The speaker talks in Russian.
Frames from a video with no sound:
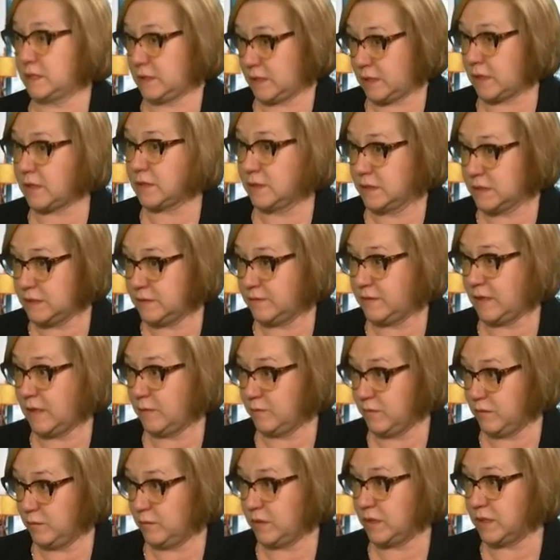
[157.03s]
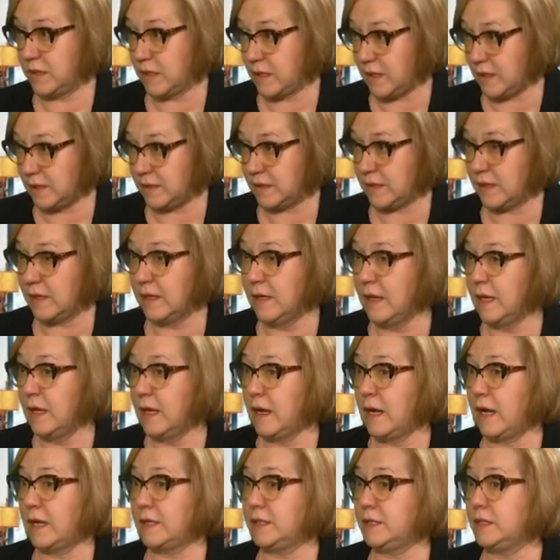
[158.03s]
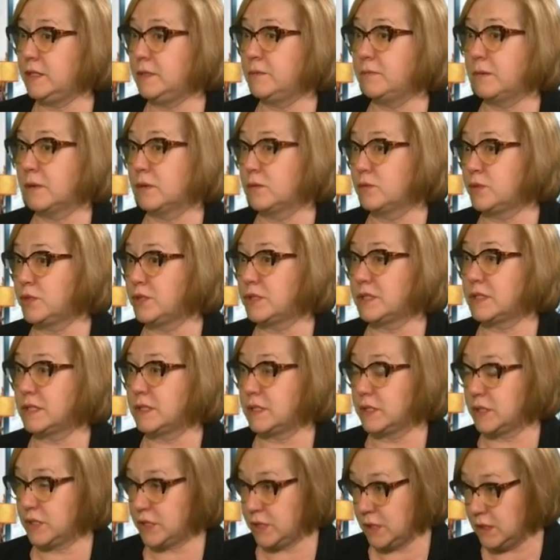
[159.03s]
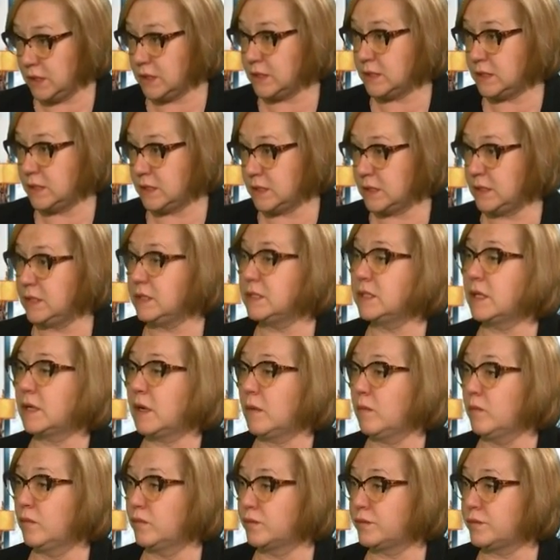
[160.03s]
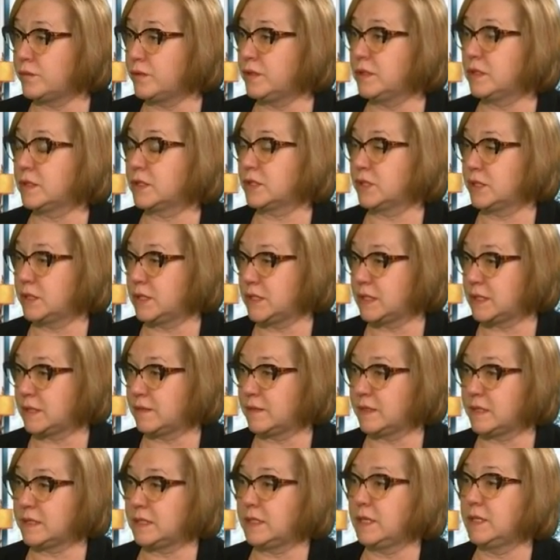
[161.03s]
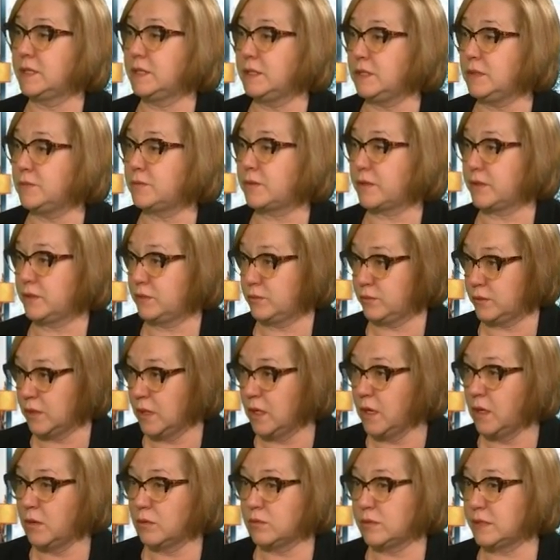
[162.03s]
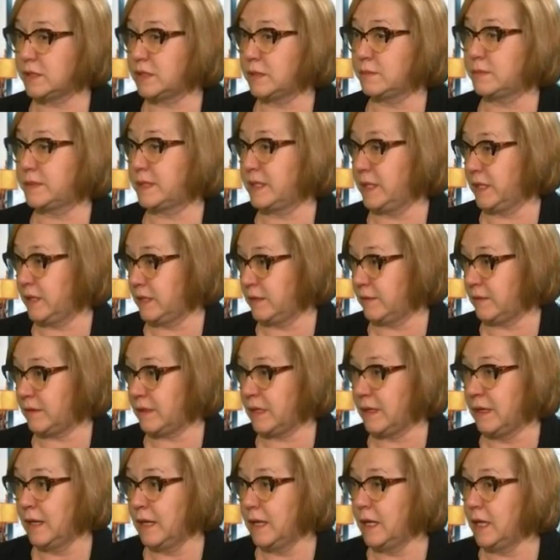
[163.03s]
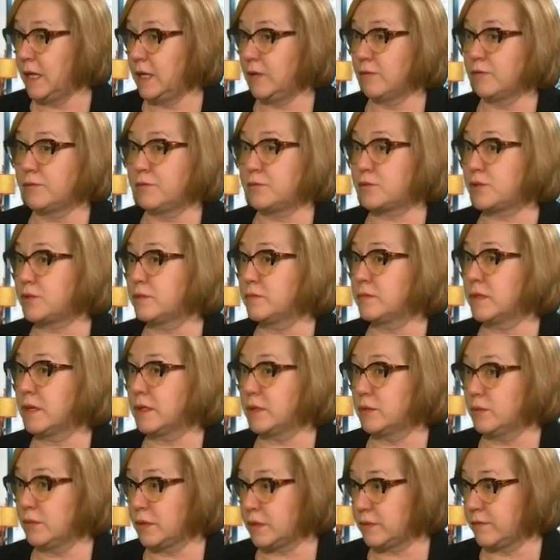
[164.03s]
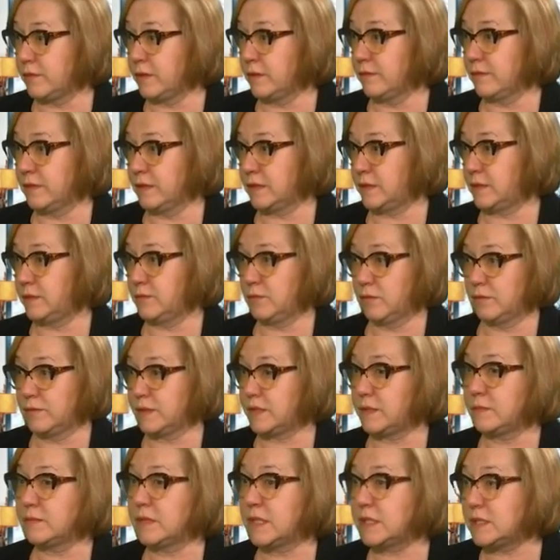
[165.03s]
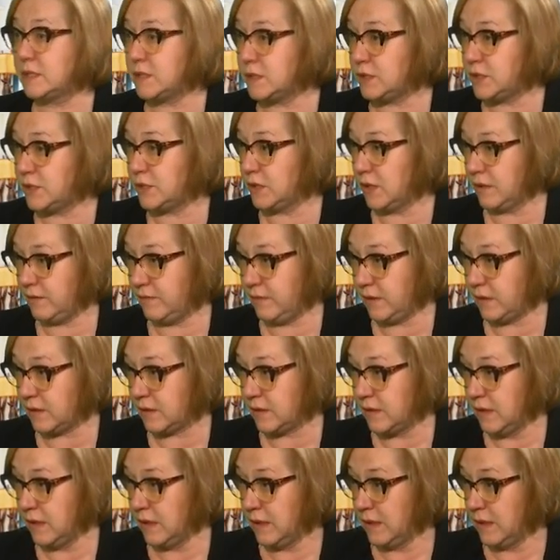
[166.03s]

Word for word: так называемые мигранты. Они не получат разрешения здесь ни на работу, ни на жительство, если они не пройдут у нас обследование. И вот в прошлом году их выявилось всего 18 человек.